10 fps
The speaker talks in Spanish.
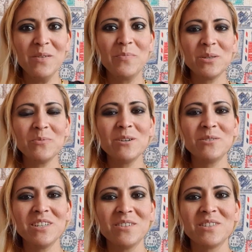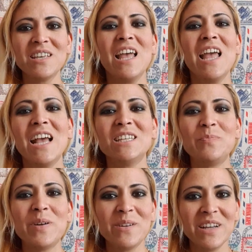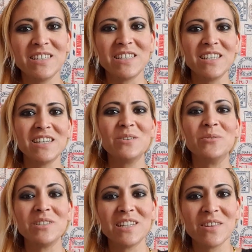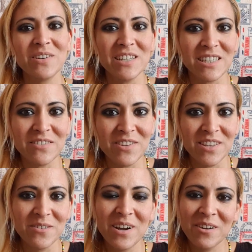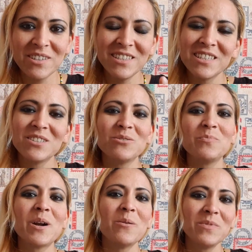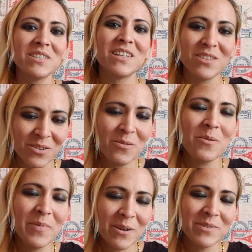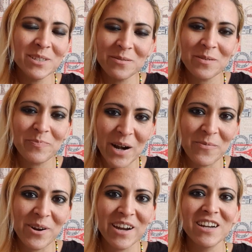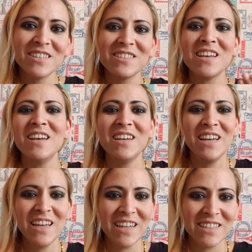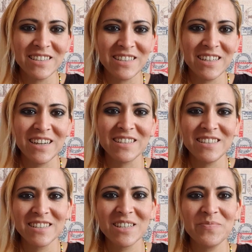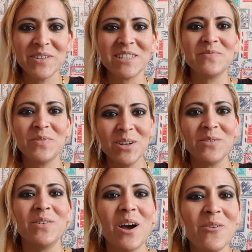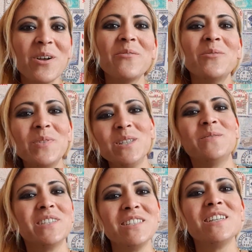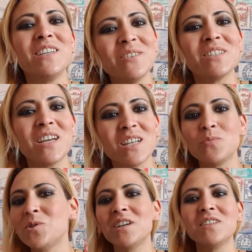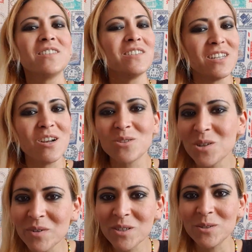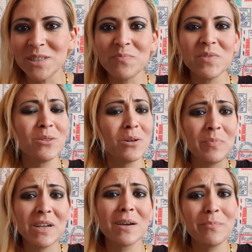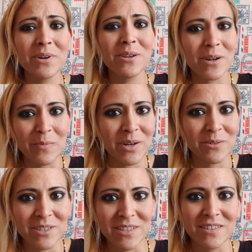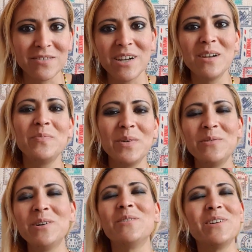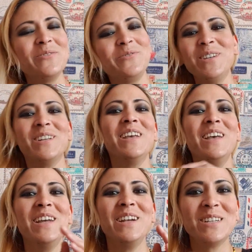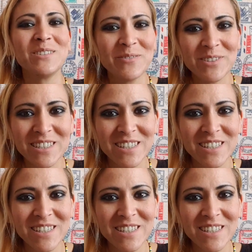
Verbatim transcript: Pues bueno, chicos. Espero que les haya gustado este video. Acuérdense que esto es para hombres, tanto como para hombres como para mujeres. Este, así es que pues bueno, aunque va un poquito más dirigido hacia las mujeres, si los hombres lo están viendo, aplica por igual para ustedes, ¿vale? Pero bueno, en fin, nos vemos la